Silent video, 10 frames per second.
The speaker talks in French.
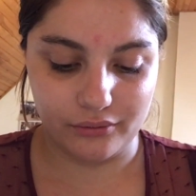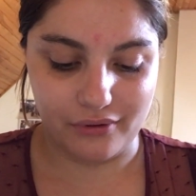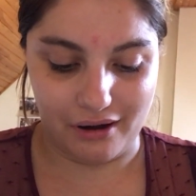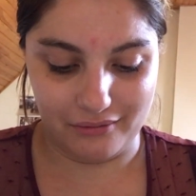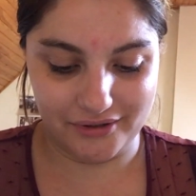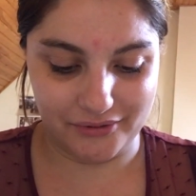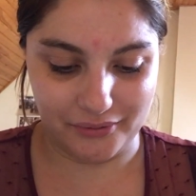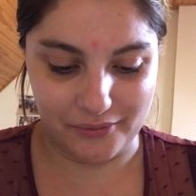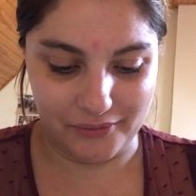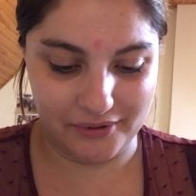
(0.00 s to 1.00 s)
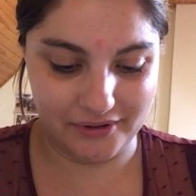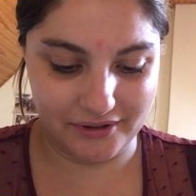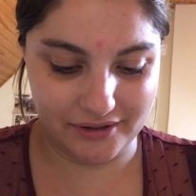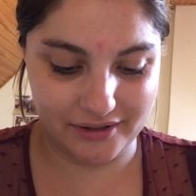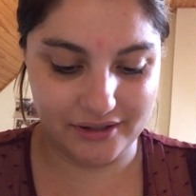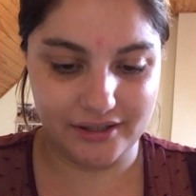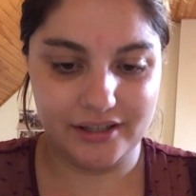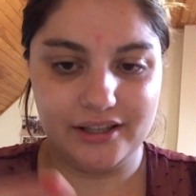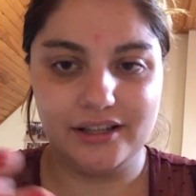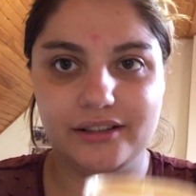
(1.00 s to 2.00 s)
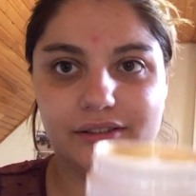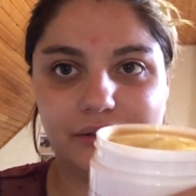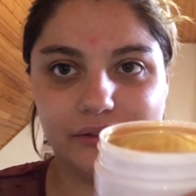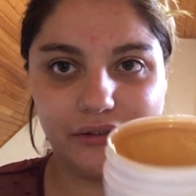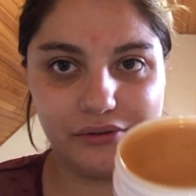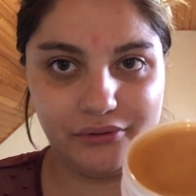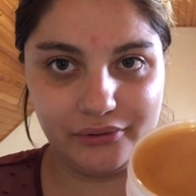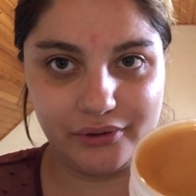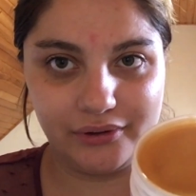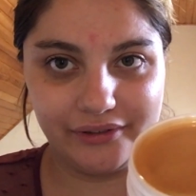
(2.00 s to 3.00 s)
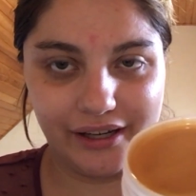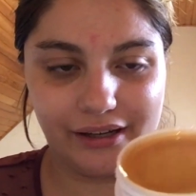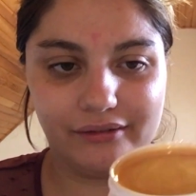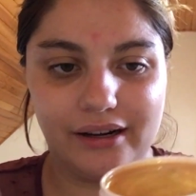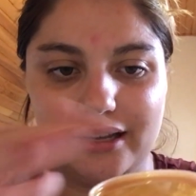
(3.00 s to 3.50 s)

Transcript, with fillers: Waouh, c'est trop beau. Donc une fois ouvert,